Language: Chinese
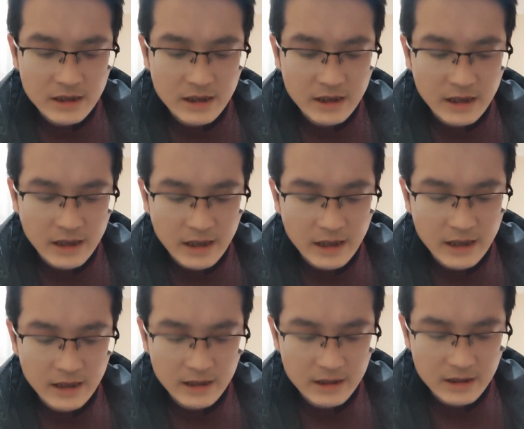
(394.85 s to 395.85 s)
海
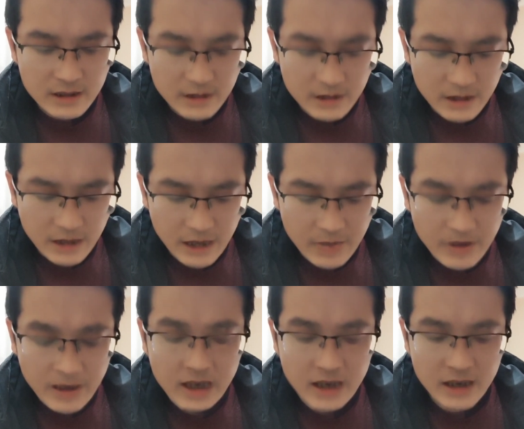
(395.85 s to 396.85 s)
南啊、阿
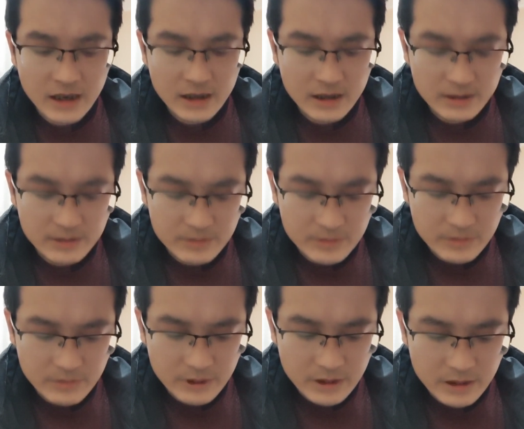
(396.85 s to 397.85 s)
坝啊
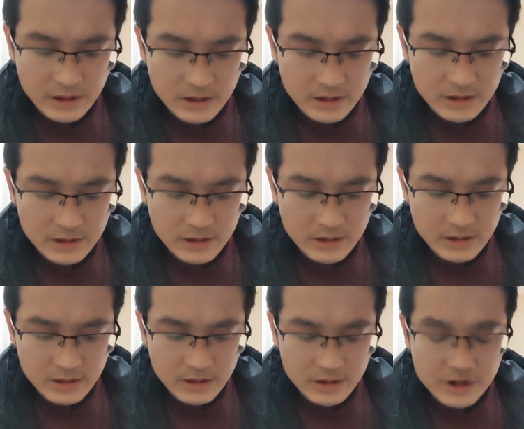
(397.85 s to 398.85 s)
么呃
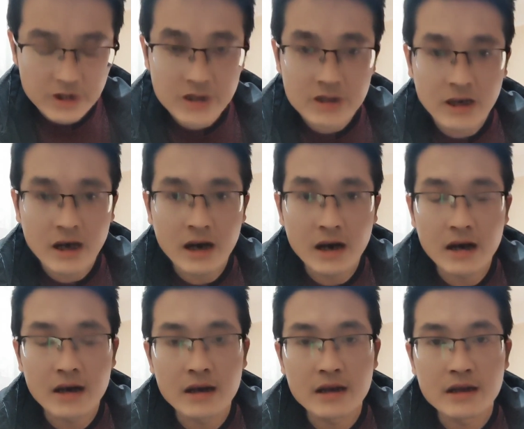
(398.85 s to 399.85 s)
西藏
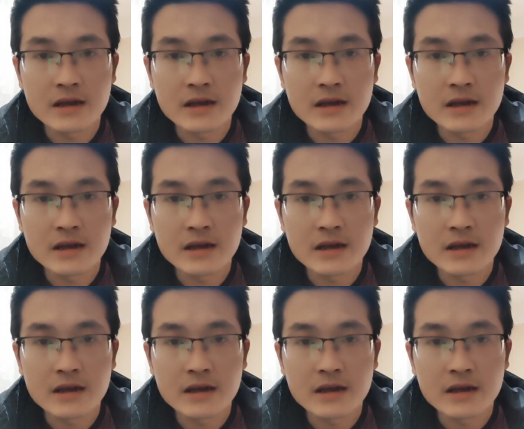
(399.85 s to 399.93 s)
啊，